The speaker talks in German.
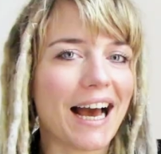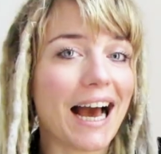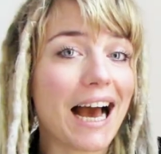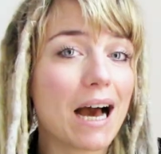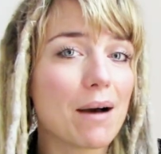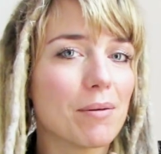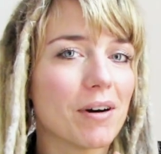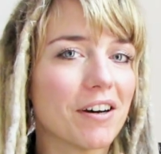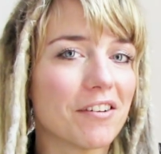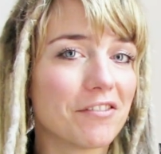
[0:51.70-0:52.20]

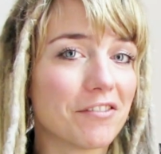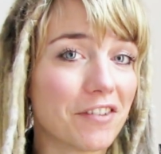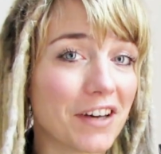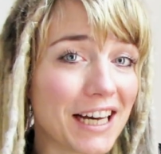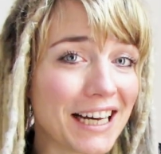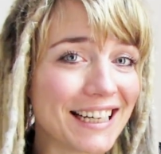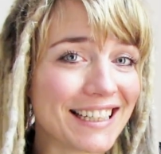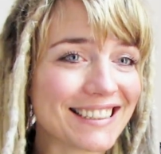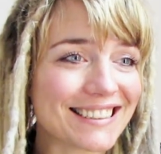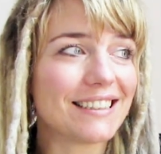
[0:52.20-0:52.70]
Aber
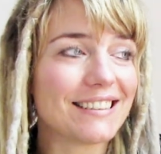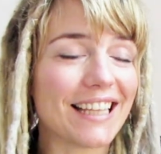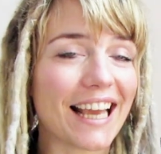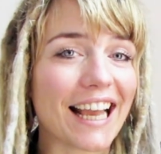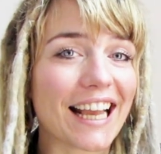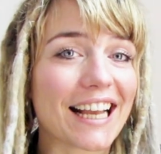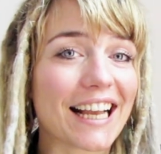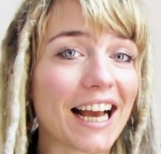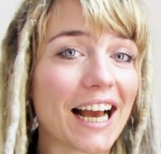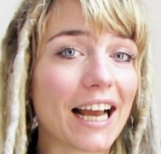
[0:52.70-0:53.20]
was
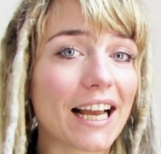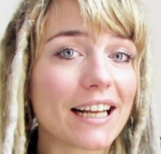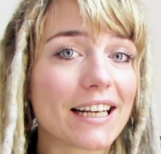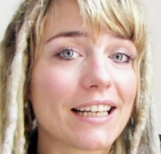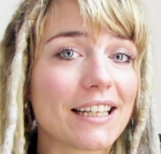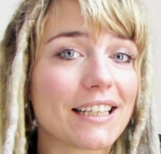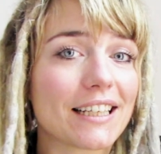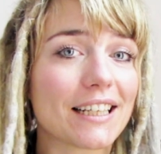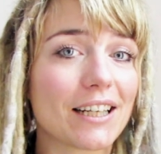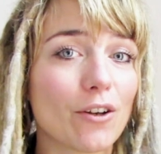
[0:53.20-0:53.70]
denken
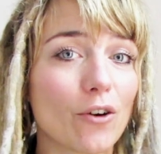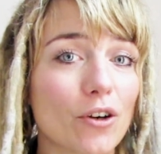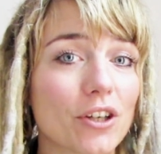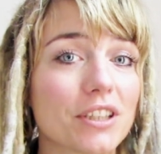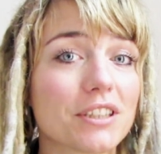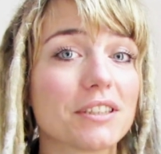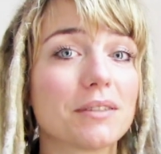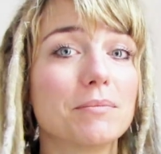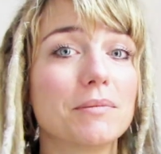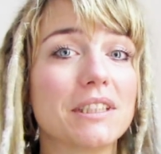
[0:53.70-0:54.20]
eigentlich
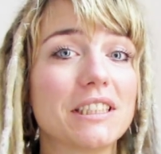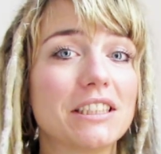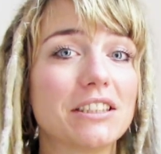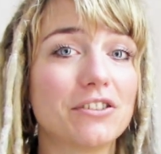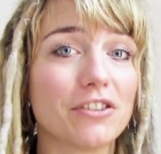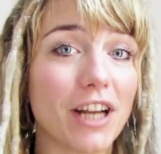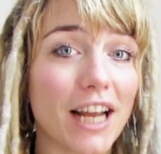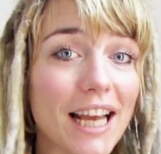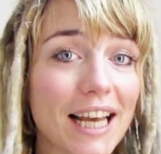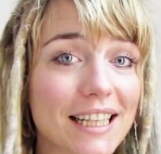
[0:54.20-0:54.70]
Leute mit
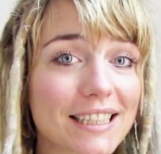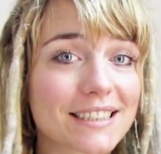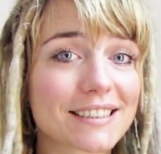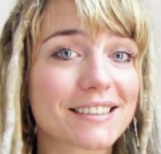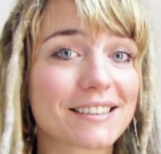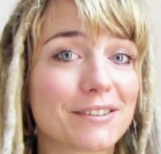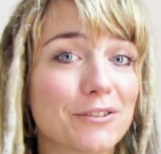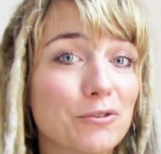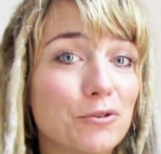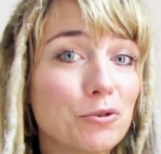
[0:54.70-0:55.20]

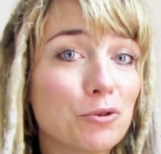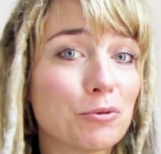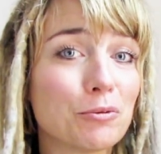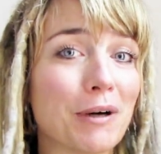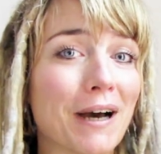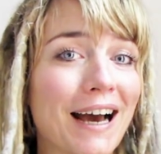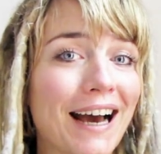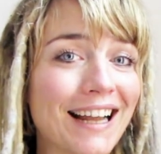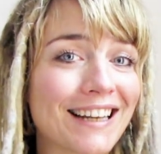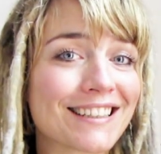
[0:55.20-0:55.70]
Dreads
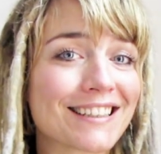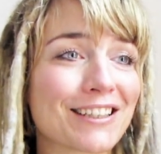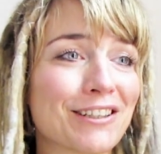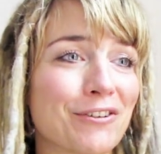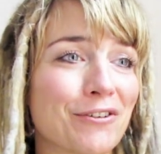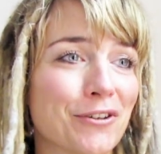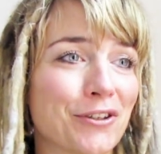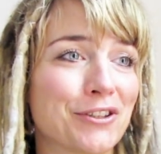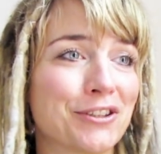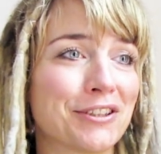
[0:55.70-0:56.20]
über andere
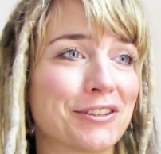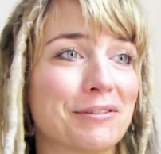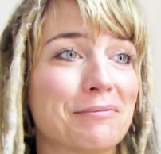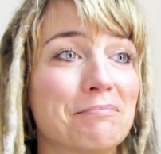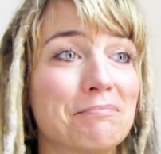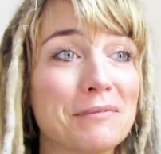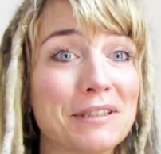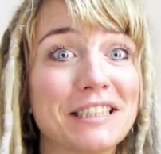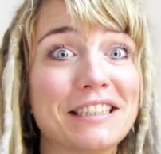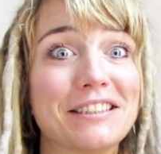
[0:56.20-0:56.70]
Leute
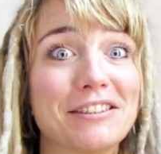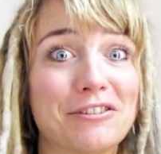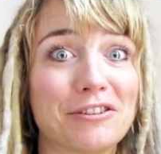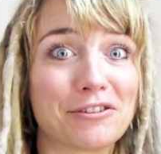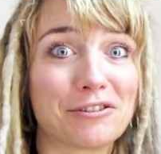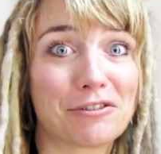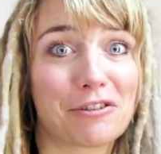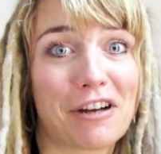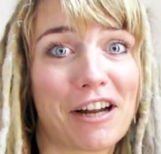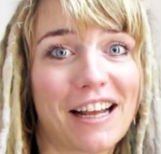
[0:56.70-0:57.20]
mit
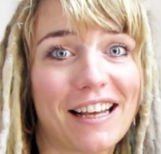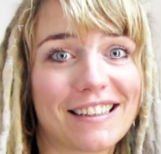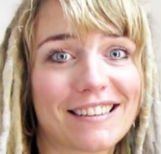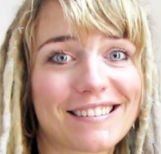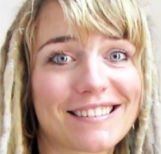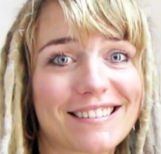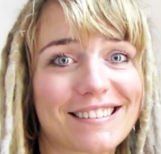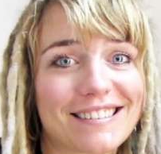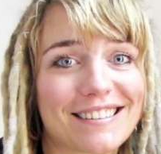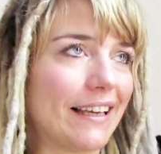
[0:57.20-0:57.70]

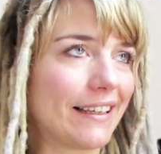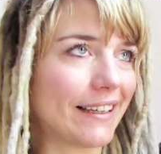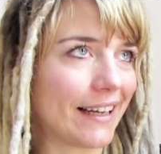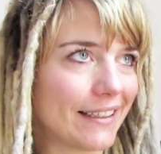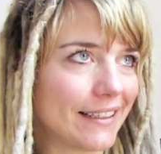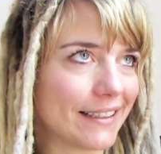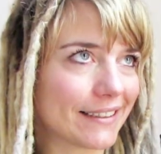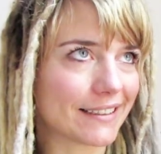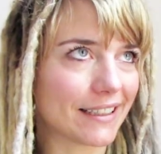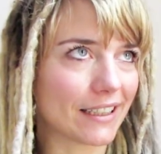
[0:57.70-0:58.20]
Dreads? Ich
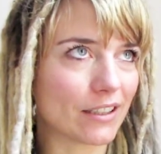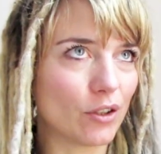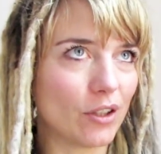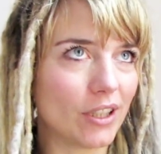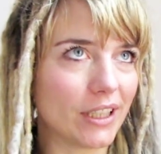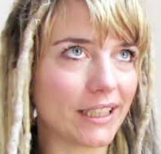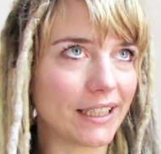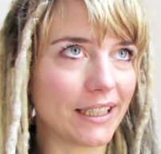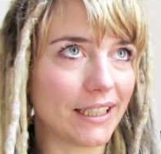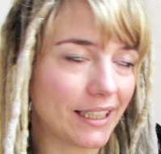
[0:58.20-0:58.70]
kann jetzt
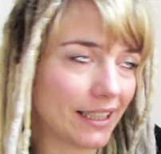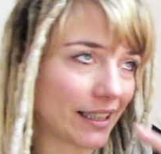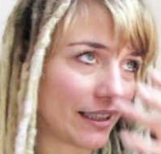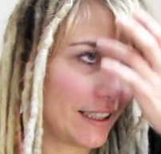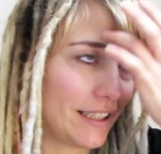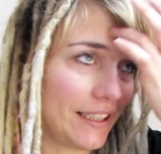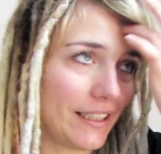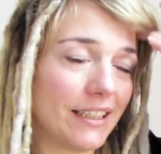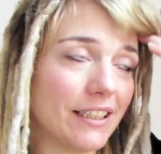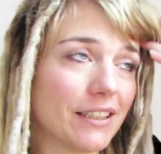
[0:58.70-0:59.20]
natürlich nicht
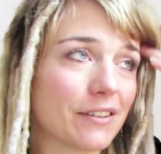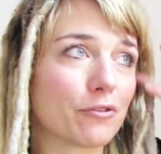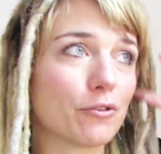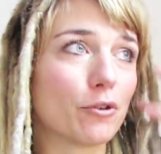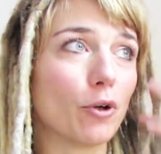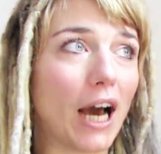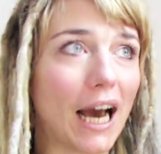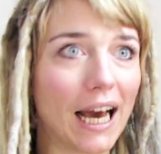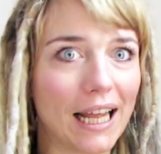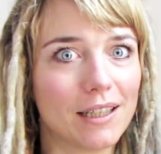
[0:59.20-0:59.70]
hier
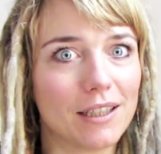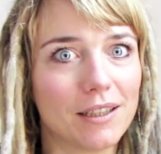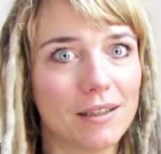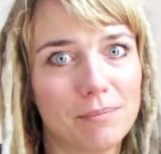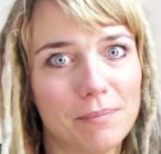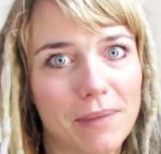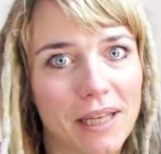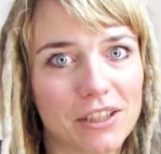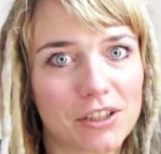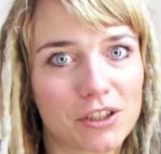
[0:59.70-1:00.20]
für alle
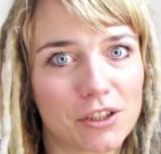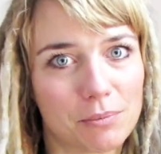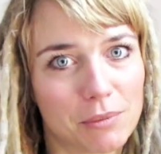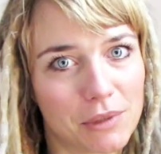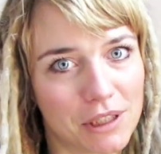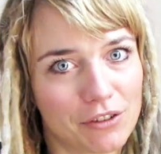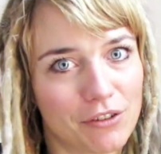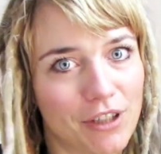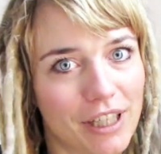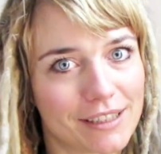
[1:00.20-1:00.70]
Menschen
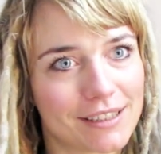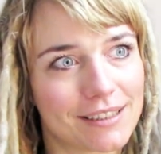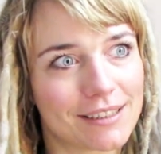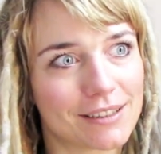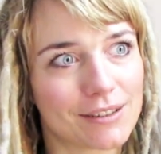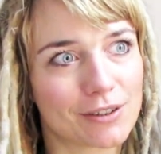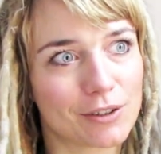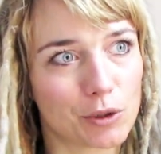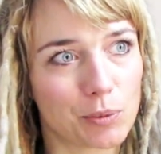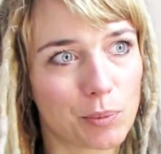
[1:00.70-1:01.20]
mit Dreads
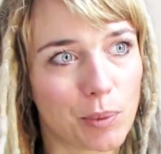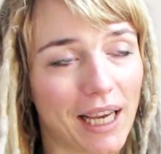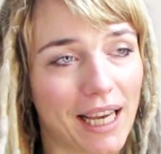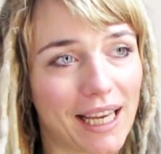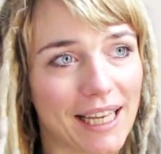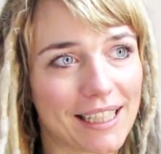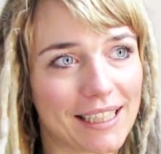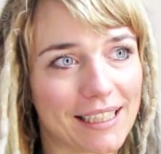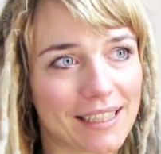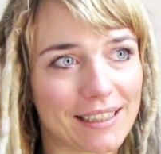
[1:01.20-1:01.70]

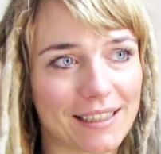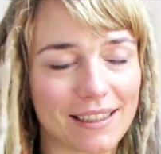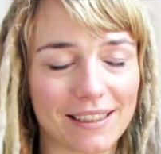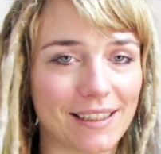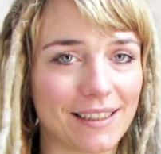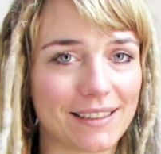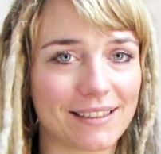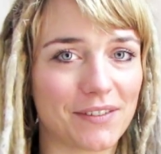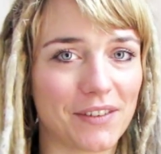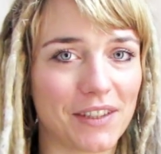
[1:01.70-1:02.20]
sprechen,
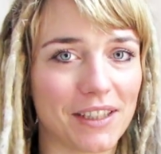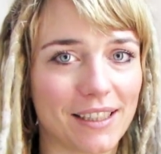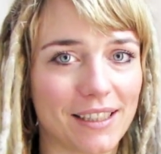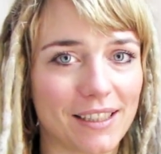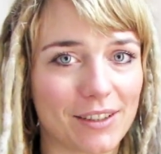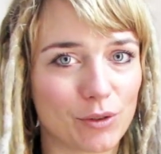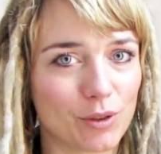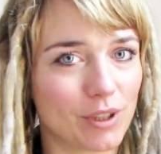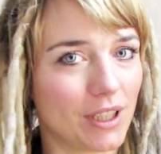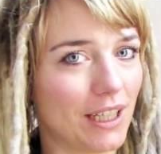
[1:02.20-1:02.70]
das wäre ja
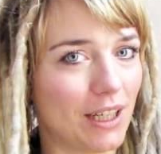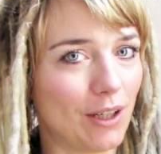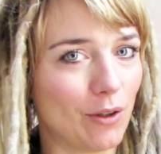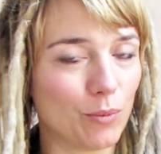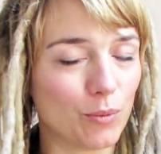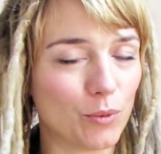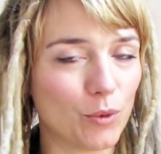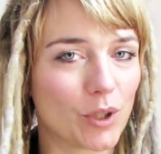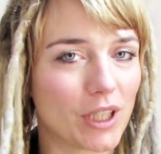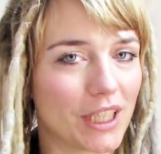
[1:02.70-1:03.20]
totaler
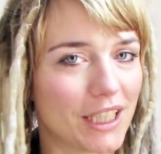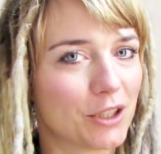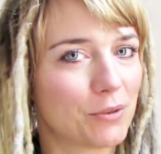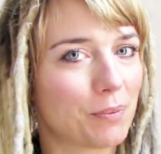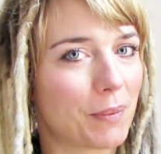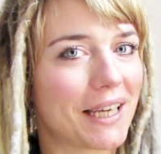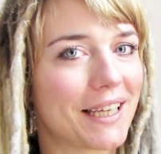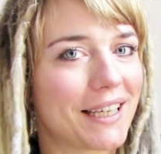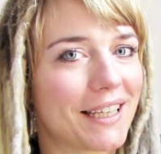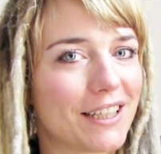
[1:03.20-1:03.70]
Humbug. Ich
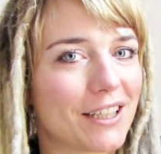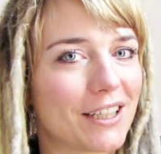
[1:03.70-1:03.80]
spreche